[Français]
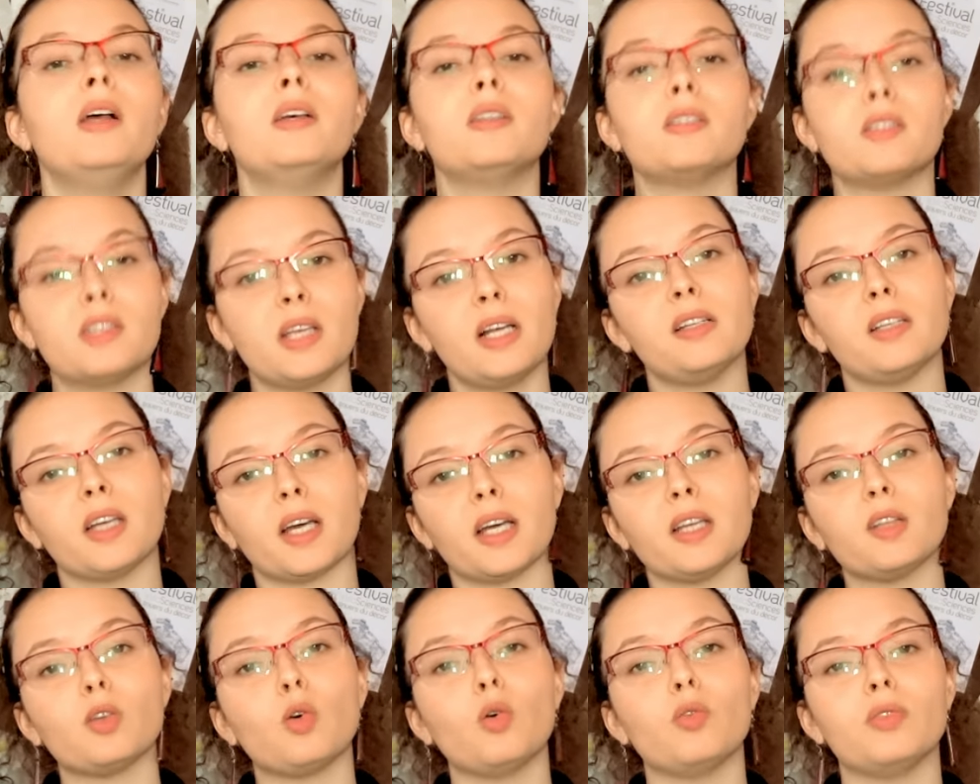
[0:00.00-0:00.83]
Celles des
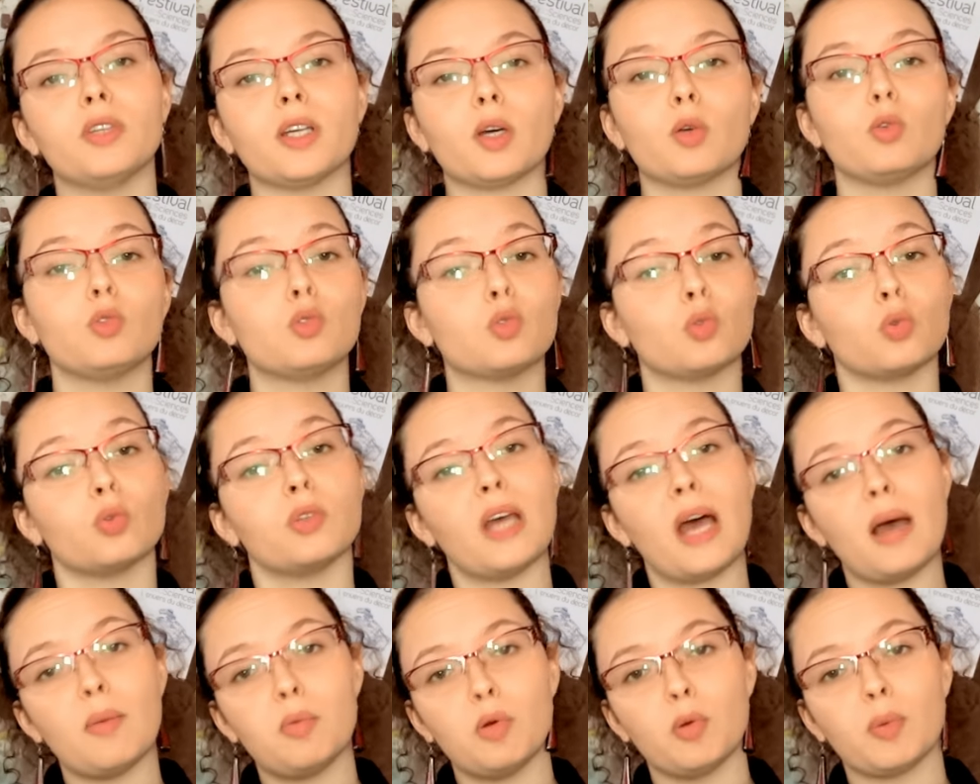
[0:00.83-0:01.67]
rétrovirus sont
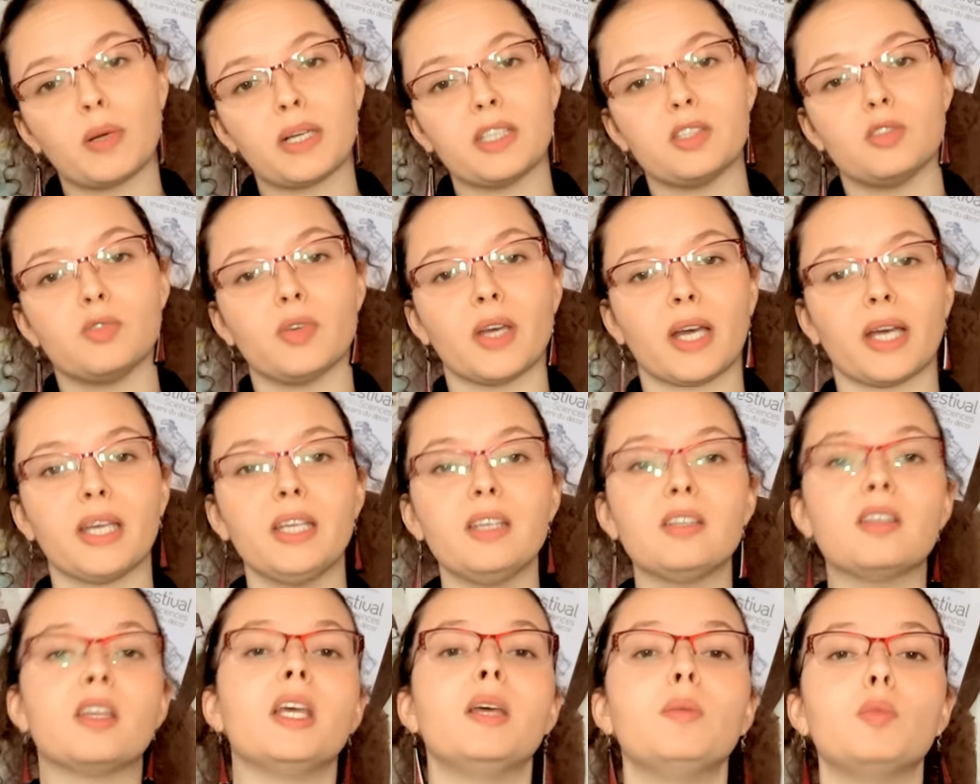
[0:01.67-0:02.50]
à peu près
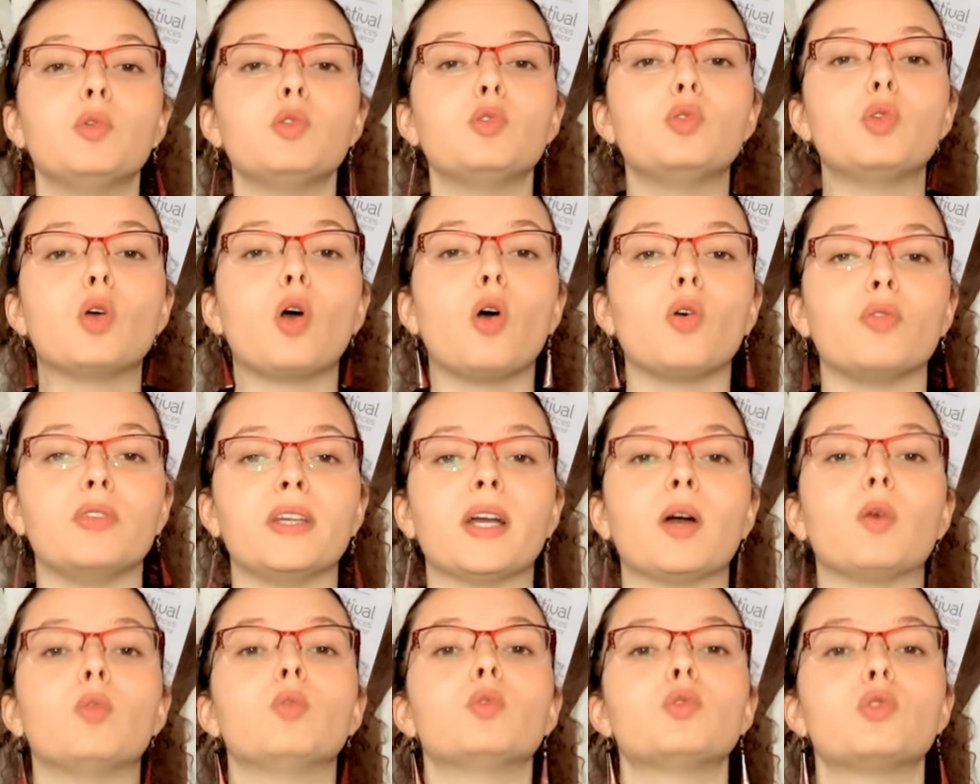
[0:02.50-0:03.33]
sphériques et mesurent
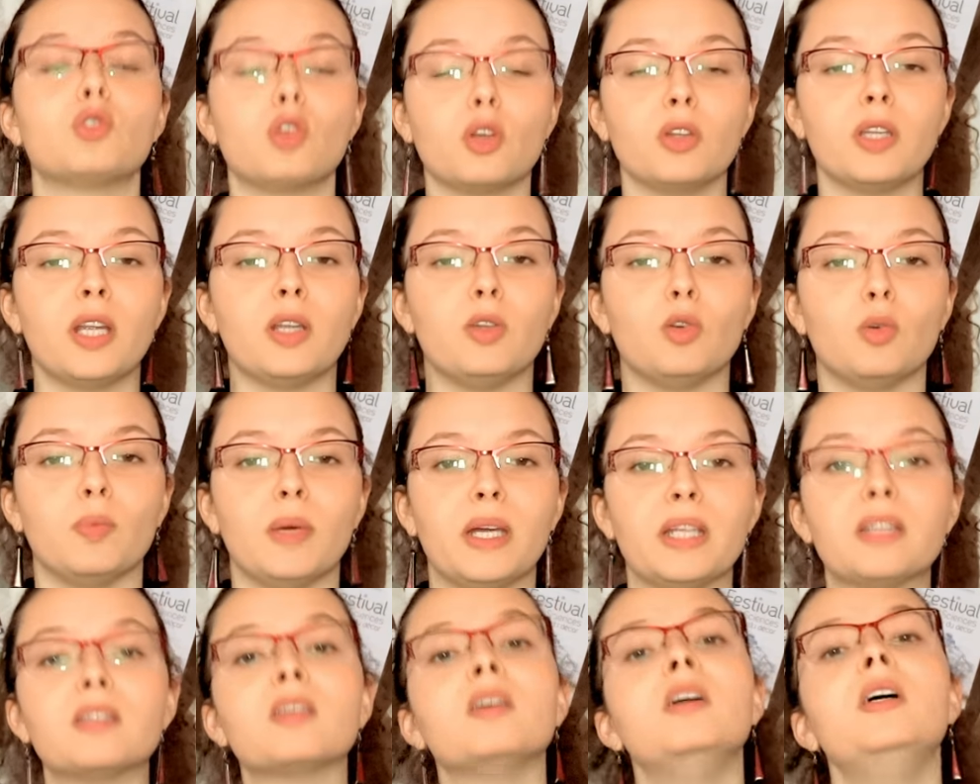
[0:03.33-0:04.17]
environ 100
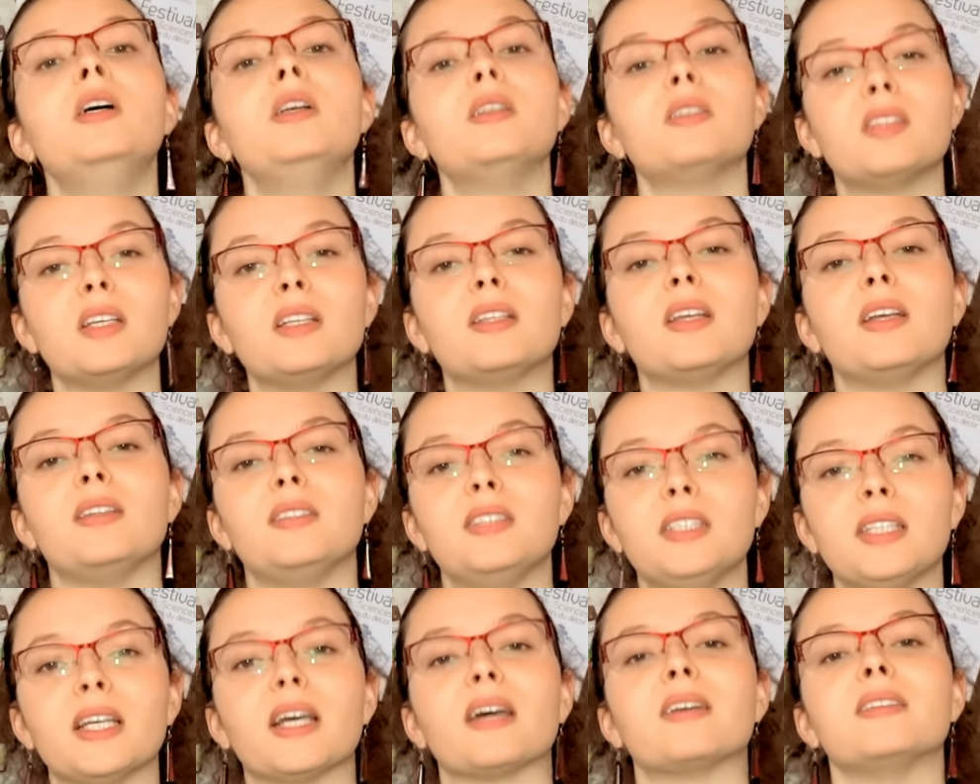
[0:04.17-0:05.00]
nanomètres,
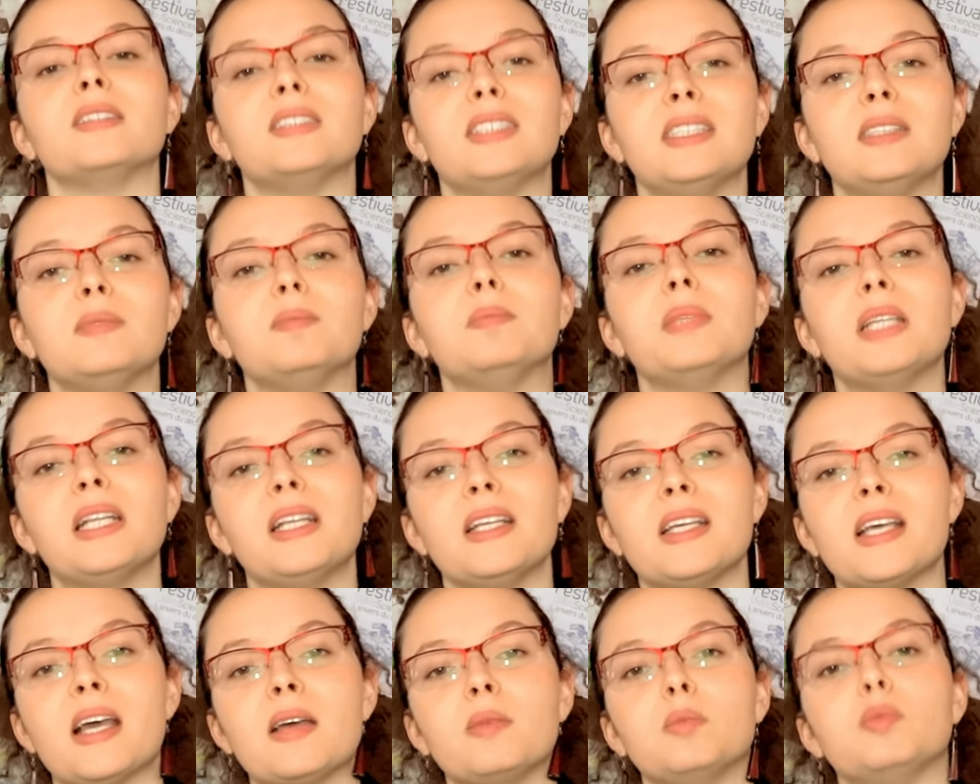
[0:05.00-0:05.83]
c'est-à-dire un dix
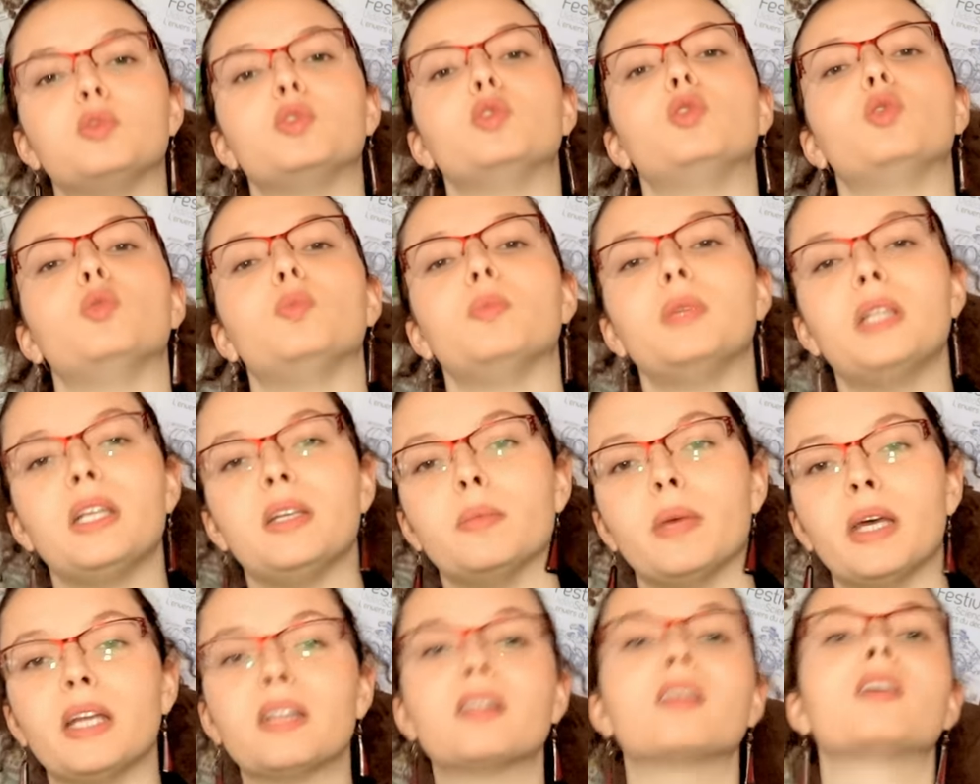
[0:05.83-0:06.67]
millième de
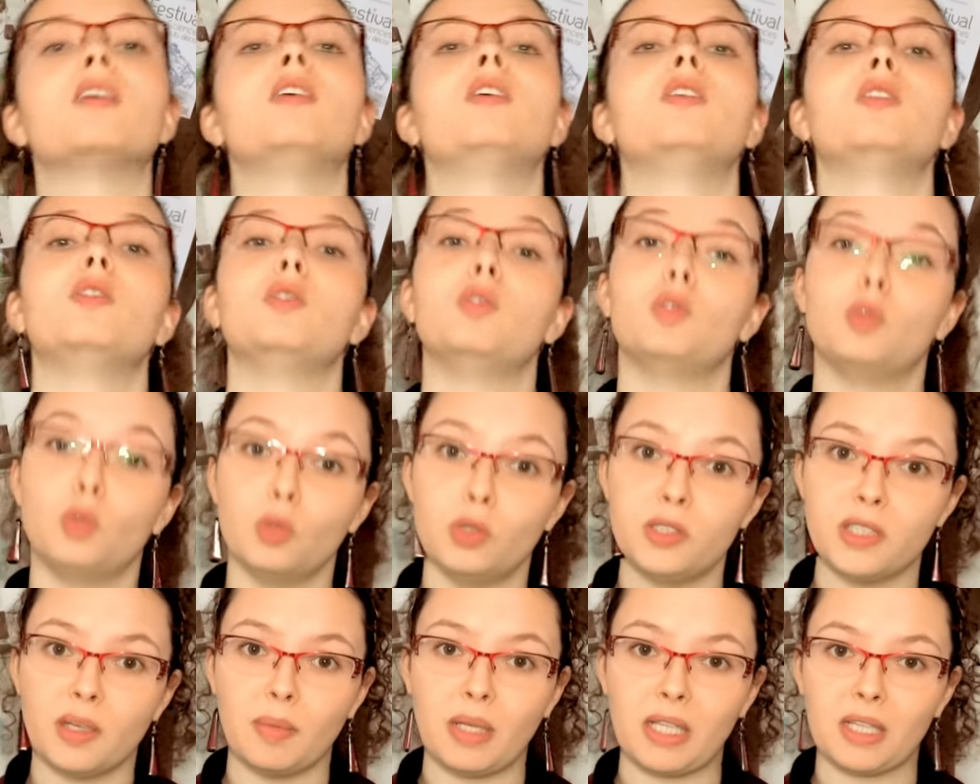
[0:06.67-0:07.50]
millimètre de
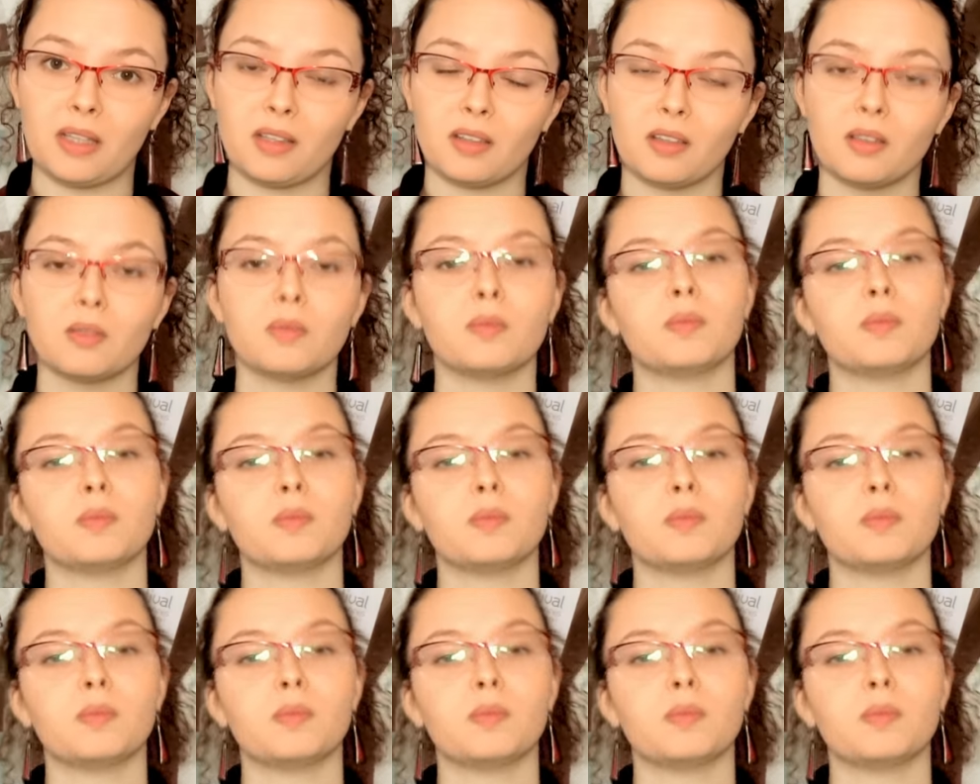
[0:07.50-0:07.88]
diamètre.